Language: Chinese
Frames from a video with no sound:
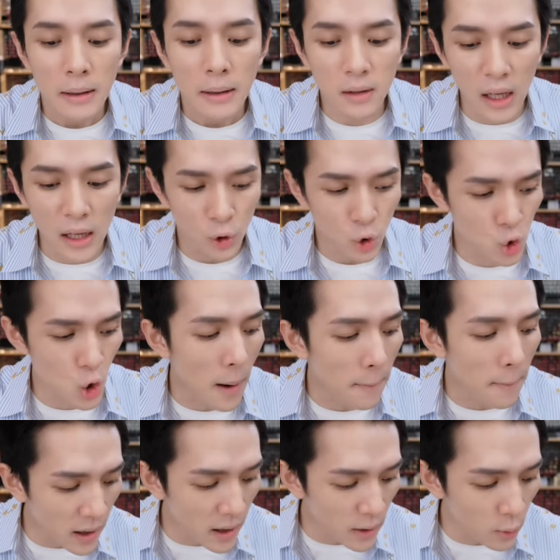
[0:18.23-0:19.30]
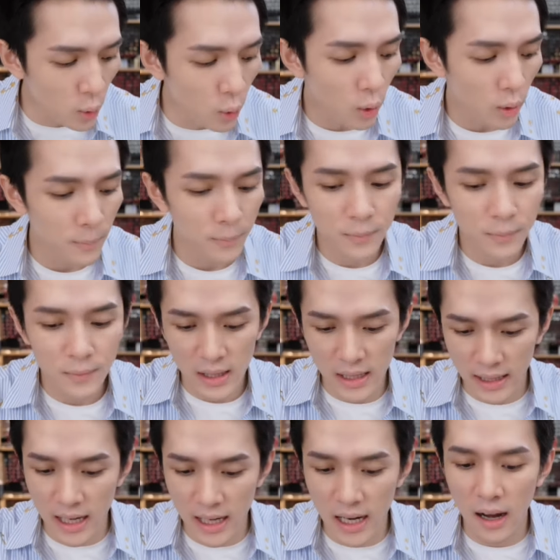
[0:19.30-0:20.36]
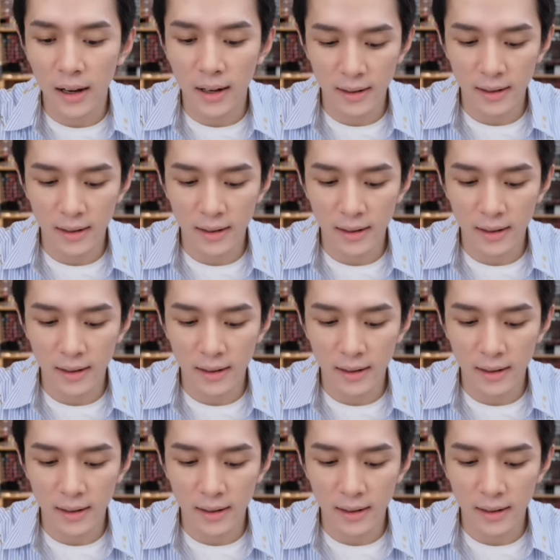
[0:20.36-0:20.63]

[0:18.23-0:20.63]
定妆喷雾一个。